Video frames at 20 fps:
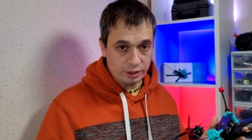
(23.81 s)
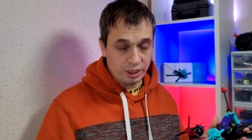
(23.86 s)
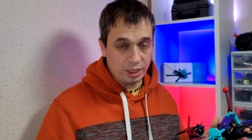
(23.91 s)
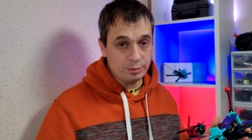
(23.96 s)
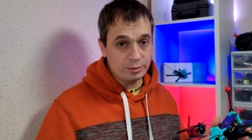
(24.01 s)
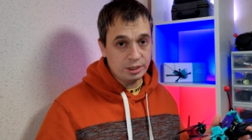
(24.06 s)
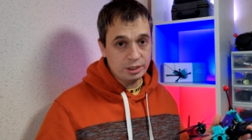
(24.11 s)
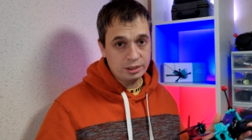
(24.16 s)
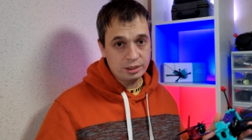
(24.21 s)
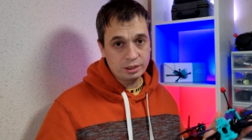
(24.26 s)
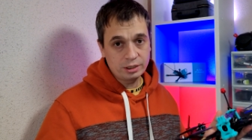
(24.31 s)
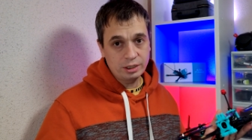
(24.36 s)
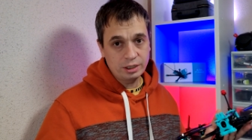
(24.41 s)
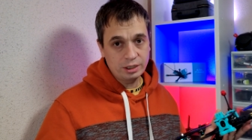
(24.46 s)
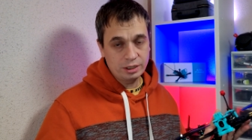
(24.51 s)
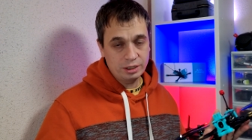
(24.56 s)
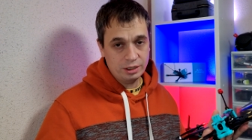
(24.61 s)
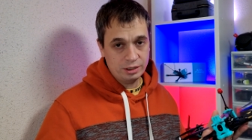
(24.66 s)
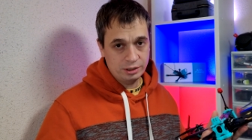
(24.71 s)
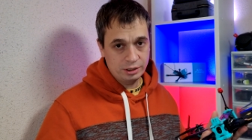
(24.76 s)
Там я
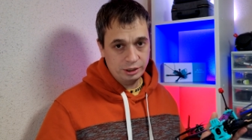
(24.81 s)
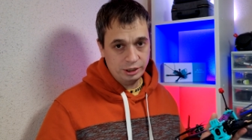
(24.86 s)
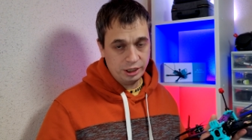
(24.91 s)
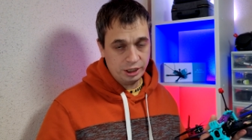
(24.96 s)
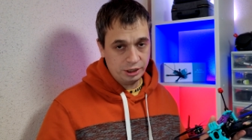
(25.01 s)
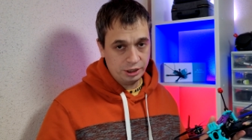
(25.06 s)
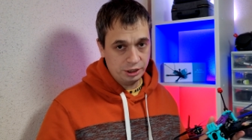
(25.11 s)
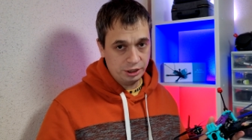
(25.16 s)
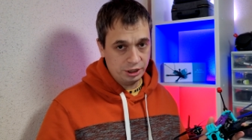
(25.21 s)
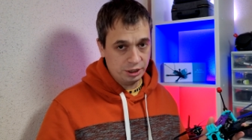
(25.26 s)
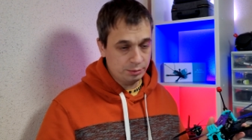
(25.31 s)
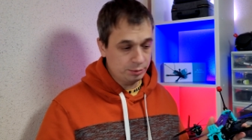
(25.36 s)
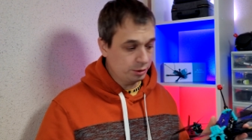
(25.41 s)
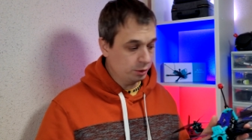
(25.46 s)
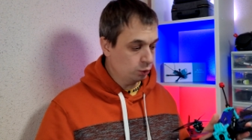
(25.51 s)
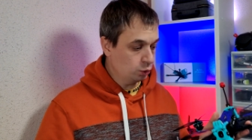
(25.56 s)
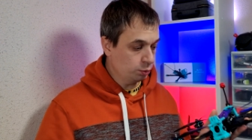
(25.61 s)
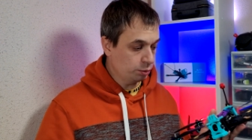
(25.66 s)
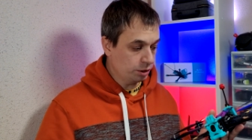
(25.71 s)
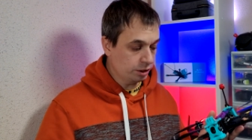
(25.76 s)
иногда гораздо чаще, чем
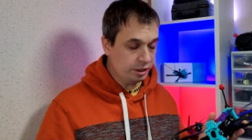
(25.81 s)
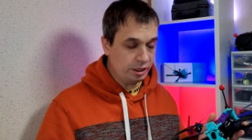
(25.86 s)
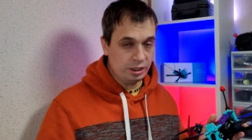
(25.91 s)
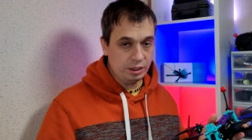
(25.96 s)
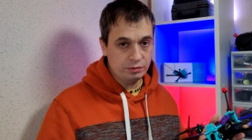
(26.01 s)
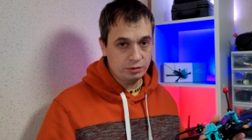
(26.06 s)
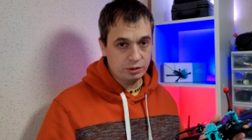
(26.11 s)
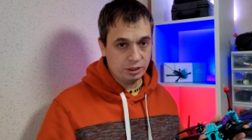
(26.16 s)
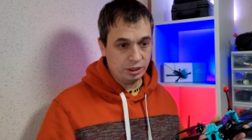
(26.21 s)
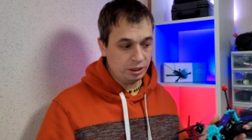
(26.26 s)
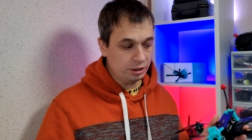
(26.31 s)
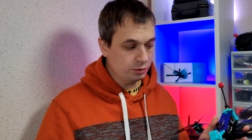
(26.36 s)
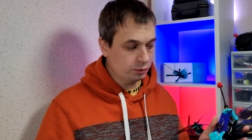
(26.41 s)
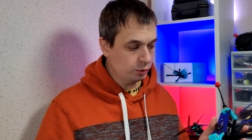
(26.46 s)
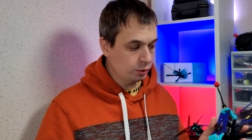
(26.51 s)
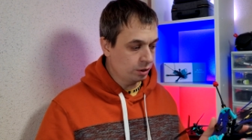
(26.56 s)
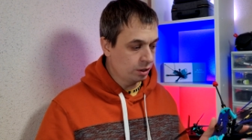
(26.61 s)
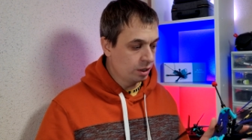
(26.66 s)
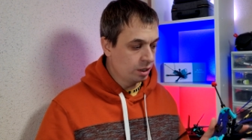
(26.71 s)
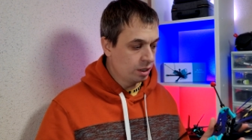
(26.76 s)
на YouTube-канале,
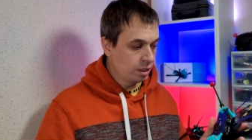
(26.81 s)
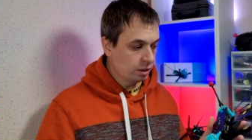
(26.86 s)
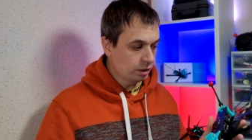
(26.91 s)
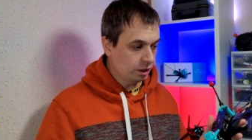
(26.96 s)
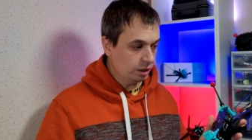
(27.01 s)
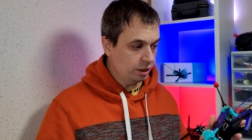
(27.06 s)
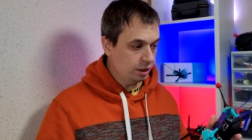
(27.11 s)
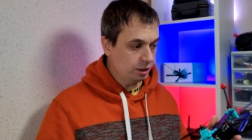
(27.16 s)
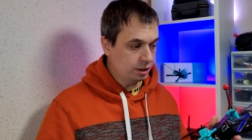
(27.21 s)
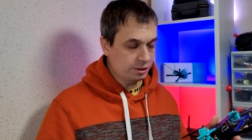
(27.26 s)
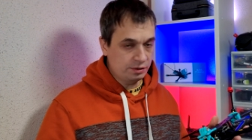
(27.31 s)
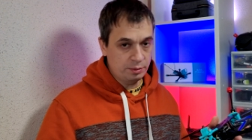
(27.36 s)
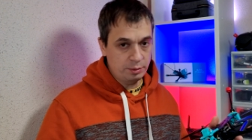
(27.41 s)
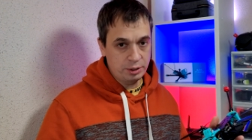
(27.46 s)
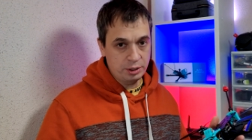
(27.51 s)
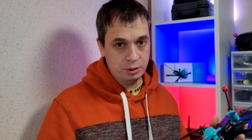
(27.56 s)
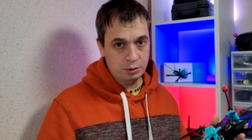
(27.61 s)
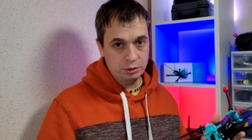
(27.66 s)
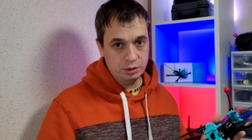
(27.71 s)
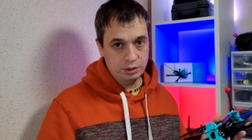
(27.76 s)
выкладываю какие-то свои
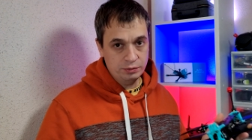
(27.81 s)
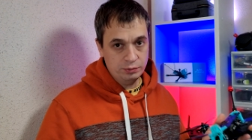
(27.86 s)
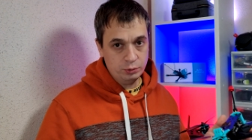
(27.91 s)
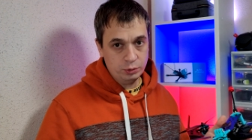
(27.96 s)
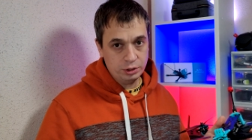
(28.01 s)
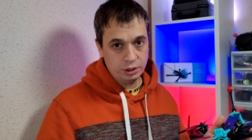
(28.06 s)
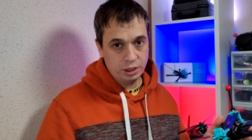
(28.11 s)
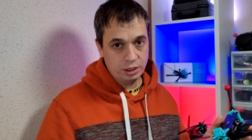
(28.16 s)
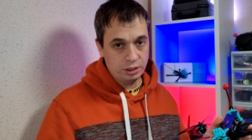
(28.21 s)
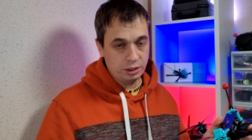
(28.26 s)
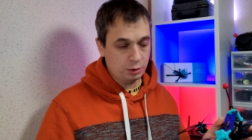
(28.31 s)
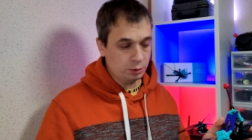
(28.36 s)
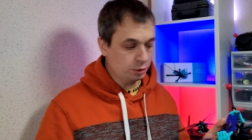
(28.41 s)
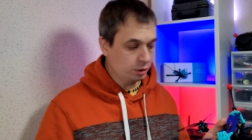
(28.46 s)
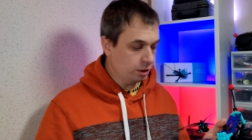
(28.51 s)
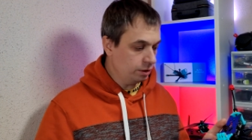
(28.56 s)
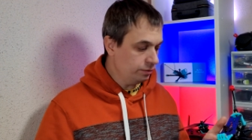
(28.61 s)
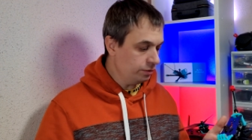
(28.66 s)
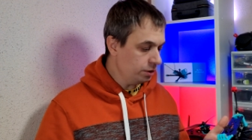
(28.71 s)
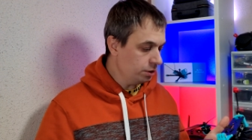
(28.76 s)
определенные фотки,
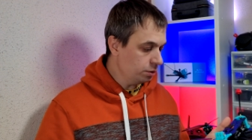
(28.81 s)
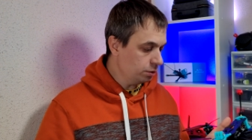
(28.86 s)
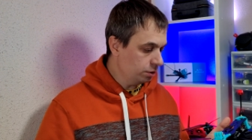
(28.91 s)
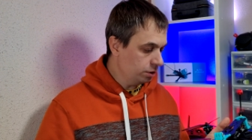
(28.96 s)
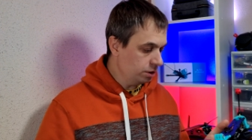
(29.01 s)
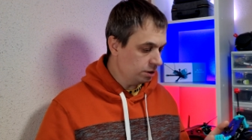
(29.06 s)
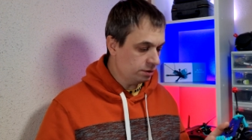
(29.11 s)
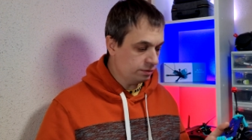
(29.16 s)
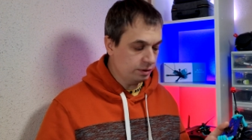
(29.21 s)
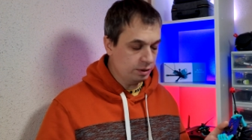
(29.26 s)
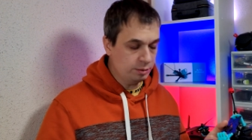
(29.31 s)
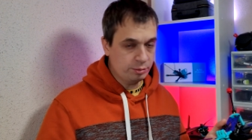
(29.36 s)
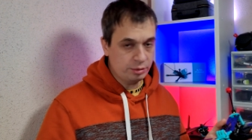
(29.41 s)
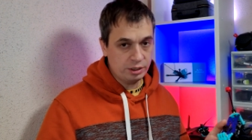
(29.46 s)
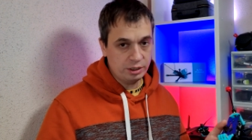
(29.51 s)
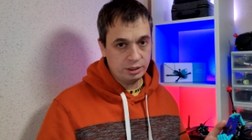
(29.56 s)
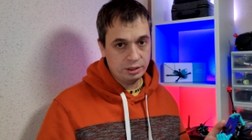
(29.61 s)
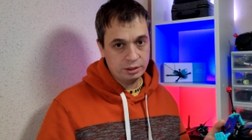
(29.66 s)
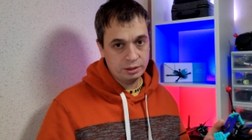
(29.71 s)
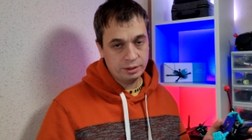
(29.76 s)
короткие видео и свои
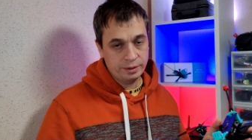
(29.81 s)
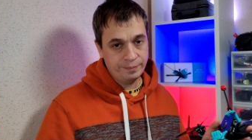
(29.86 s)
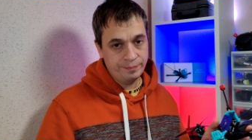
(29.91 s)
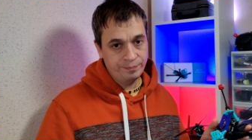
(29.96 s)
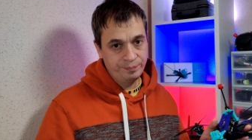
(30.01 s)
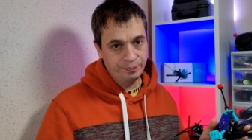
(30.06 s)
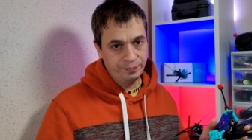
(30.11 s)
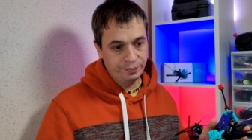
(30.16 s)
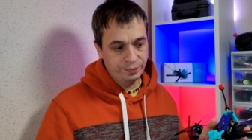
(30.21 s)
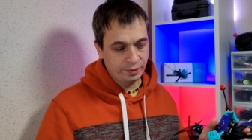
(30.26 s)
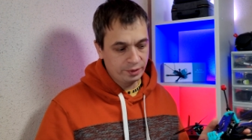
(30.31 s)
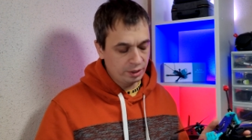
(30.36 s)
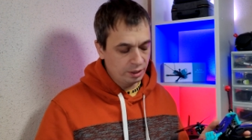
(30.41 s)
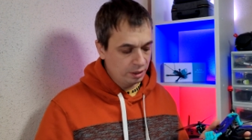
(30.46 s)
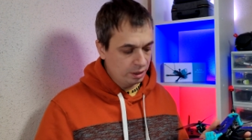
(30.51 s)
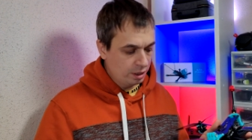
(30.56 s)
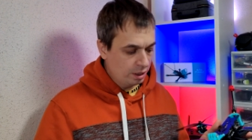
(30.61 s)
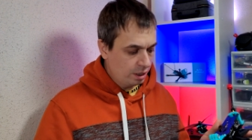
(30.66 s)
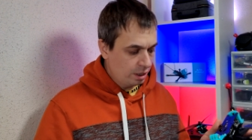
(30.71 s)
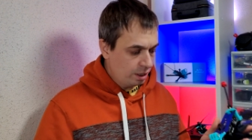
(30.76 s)
проекты.
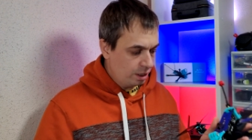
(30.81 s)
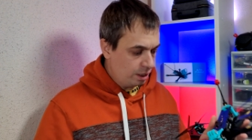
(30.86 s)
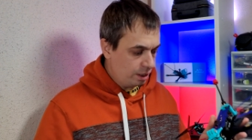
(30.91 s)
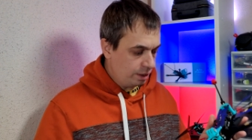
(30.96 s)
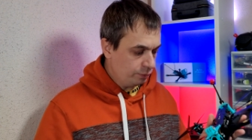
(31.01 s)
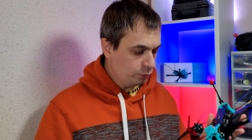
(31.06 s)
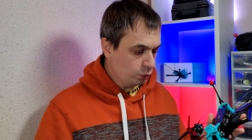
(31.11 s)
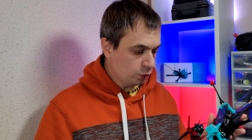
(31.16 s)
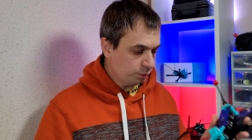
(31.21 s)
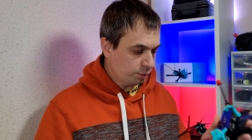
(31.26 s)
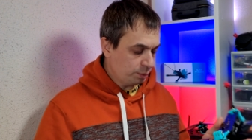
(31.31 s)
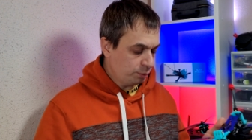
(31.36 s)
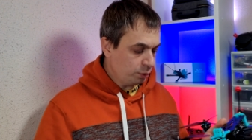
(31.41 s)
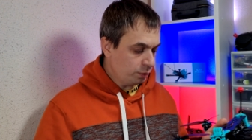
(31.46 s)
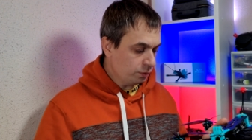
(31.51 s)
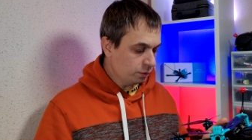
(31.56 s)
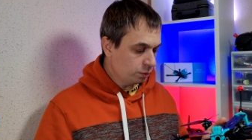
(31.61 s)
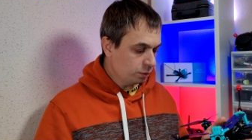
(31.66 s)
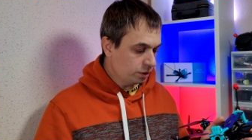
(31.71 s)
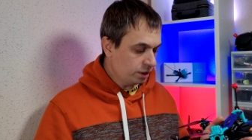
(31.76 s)
А вот, по
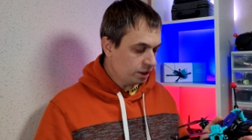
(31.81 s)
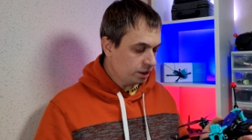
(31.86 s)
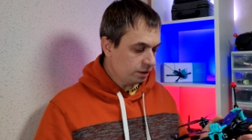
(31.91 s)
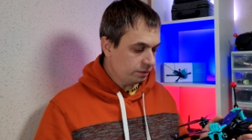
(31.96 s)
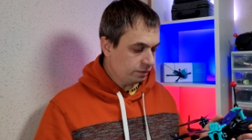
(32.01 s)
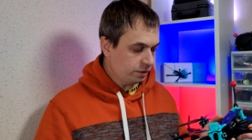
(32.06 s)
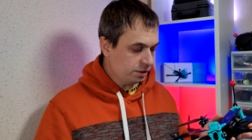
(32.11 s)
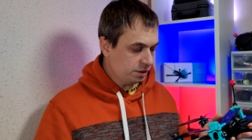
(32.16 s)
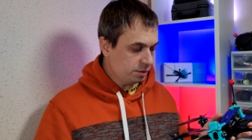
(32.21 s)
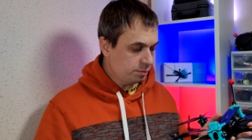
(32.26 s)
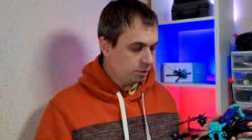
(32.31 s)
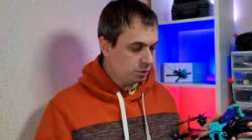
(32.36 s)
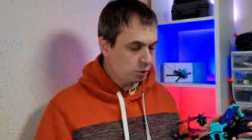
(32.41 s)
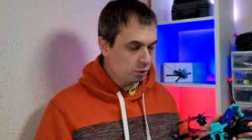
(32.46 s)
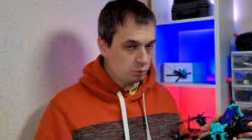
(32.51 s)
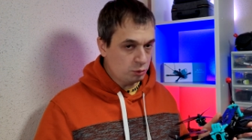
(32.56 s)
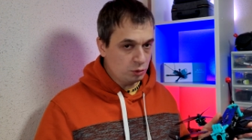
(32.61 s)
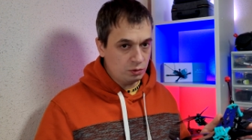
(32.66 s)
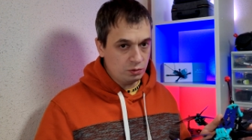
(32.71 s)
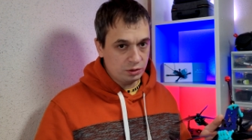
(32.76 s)
поводу данного
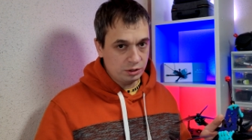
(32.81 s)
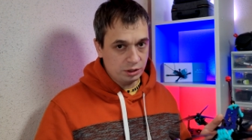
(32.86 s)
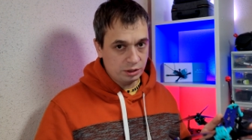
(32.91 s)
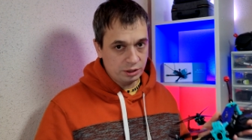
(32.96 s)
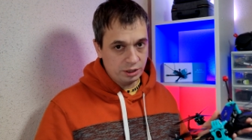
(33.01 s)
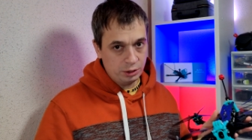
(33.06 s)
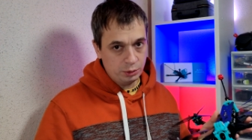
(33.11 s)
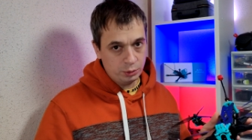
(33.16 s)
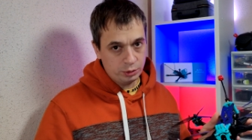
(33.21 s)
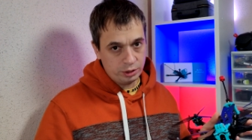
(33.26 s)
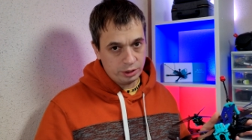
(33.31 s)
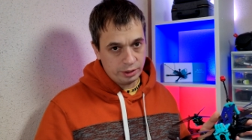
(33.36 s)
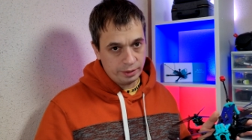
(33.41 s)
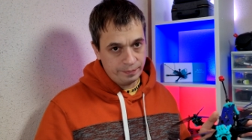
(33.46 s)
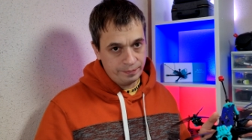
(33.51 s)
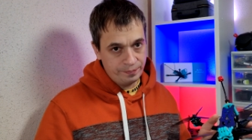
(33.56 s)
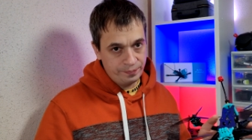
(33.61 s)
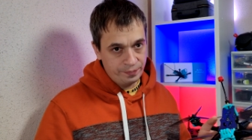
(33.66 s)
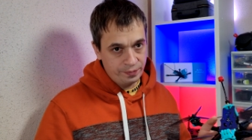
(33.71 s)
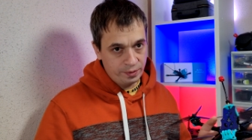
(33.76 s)
7-дюймового долголета.